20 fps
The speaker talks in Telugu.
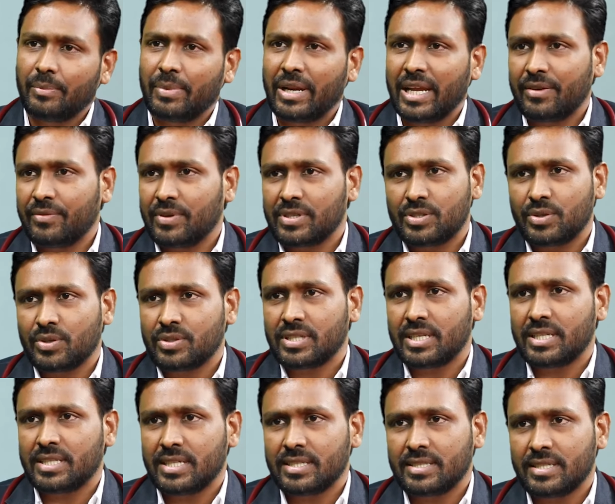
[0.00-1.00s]
బ్రేక్ఫాస్ట్
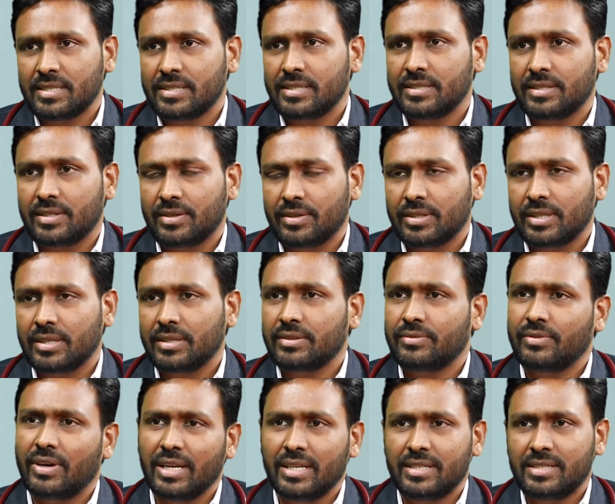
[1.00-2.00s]
ఒకసారి చేసేసిన తర్వాత
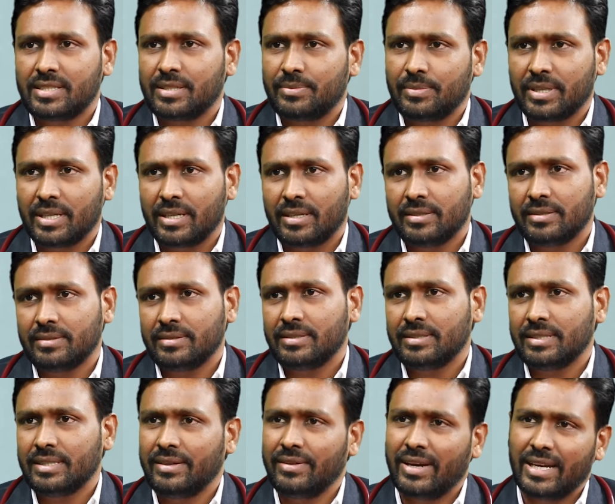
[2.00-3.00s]
వాళ్ళ ఇష్టం ఇంకా
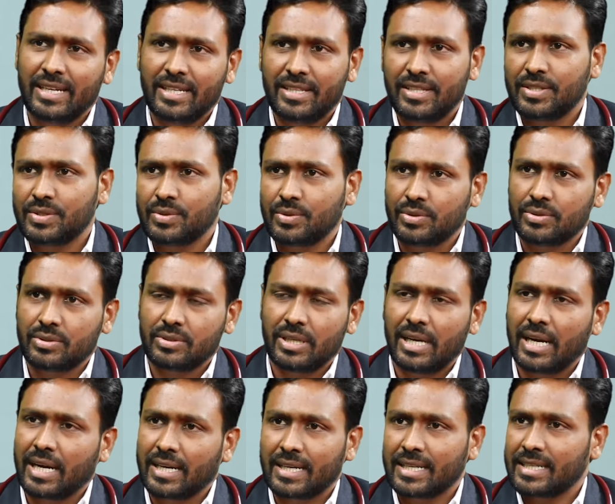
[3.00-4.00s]
అన్నీ తీసుకోవచ్చు
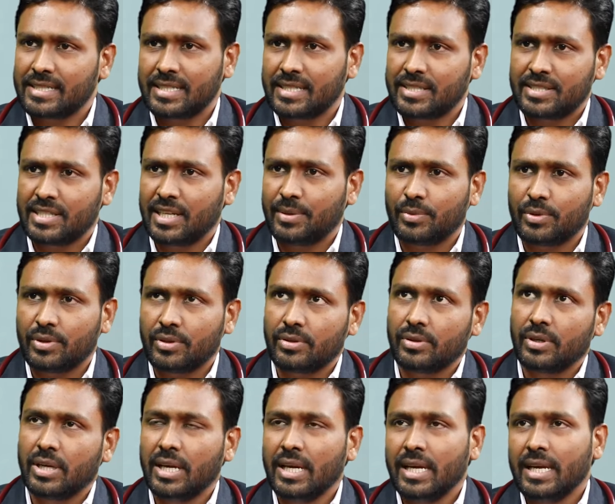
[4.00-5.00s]
అక్కడ రెస్ట్రిక్షన్ ఏమి ఉండదు
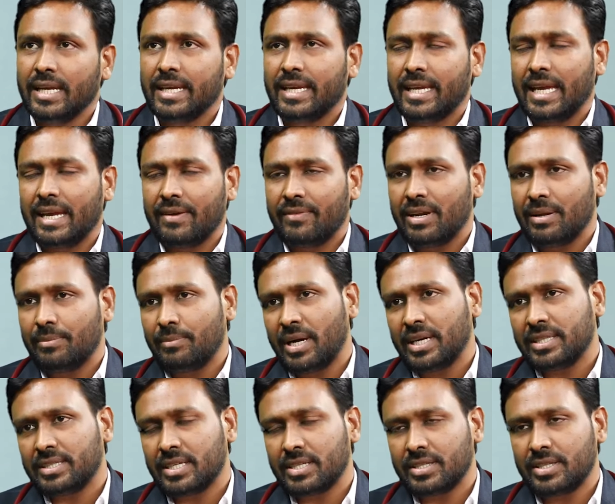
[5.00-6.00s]
కేవలం
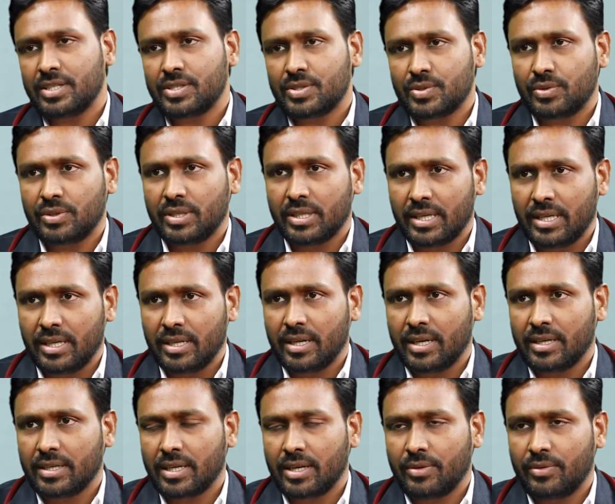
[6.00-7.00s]
మాత్ర తీసుకున్న రెండు
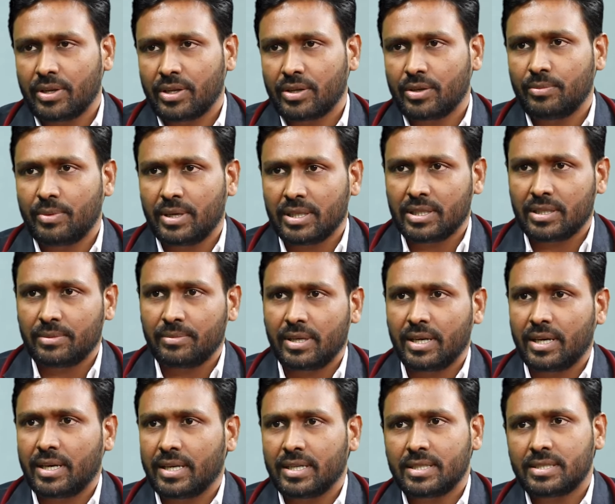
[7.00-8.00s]
గంటల వరకు మాత్రమే
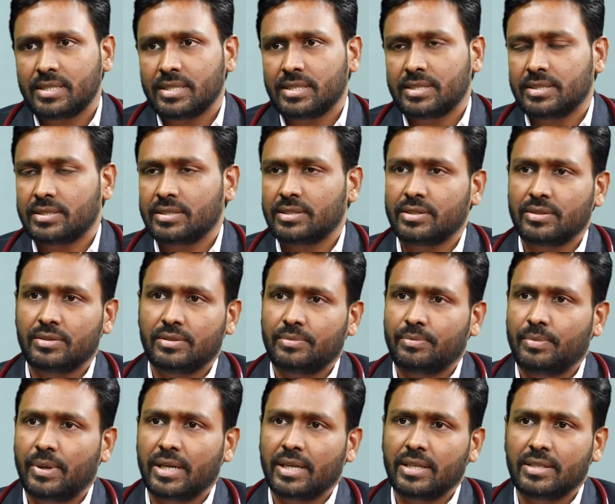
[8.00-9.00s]
ఆ రెస్ట్రిక్షన్స్
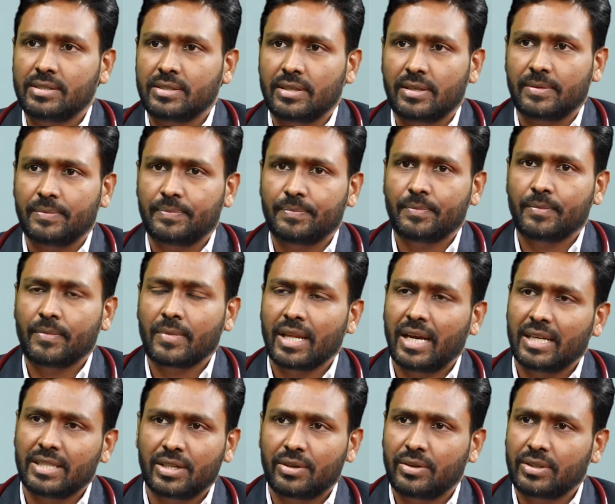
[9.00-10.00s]
పాటించాలి
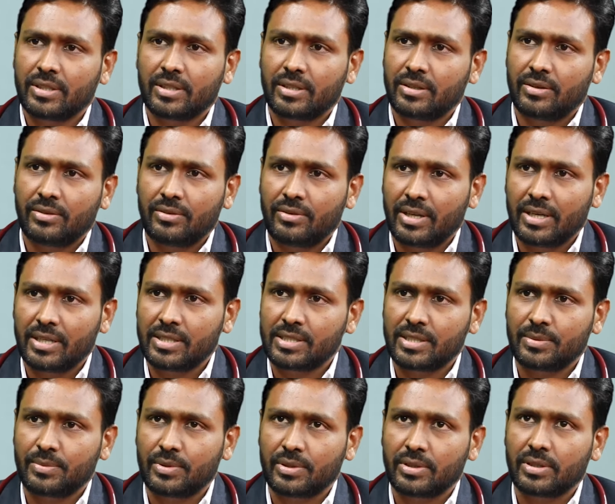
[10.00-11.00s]
ఆ తర్వాత వాళ్ళ
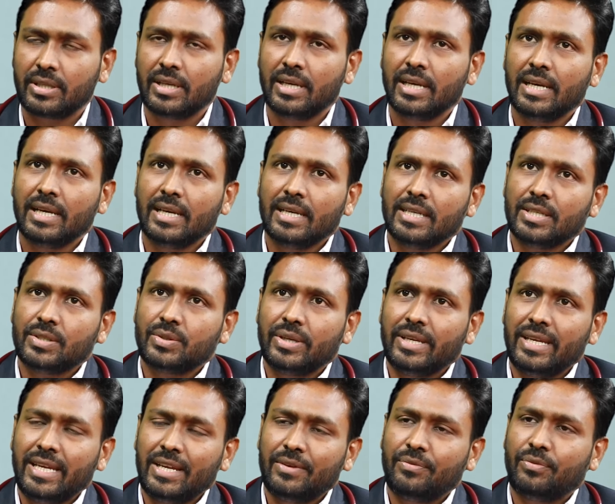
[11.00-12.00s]
ఇష్టం ఉండదు సో
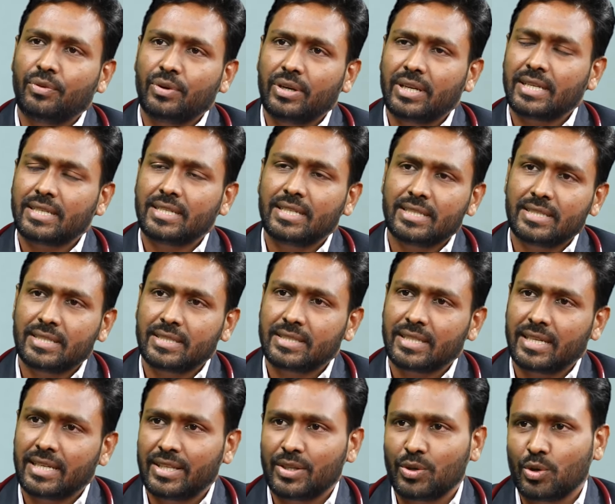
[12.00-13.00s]
ఈ ఫుడ్
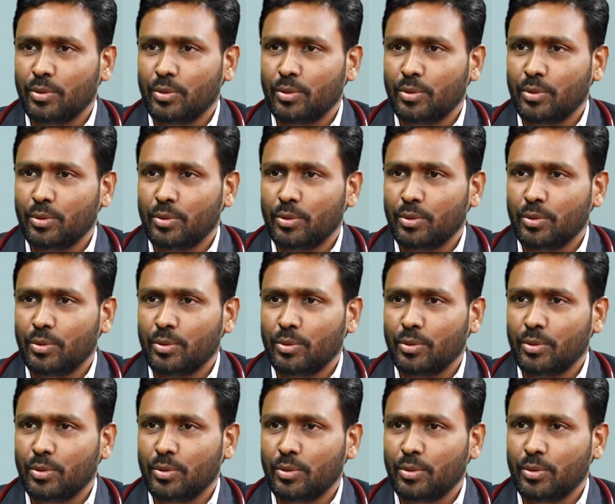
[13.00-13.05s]
రెస్ట్రిక్షన్స్ అనేది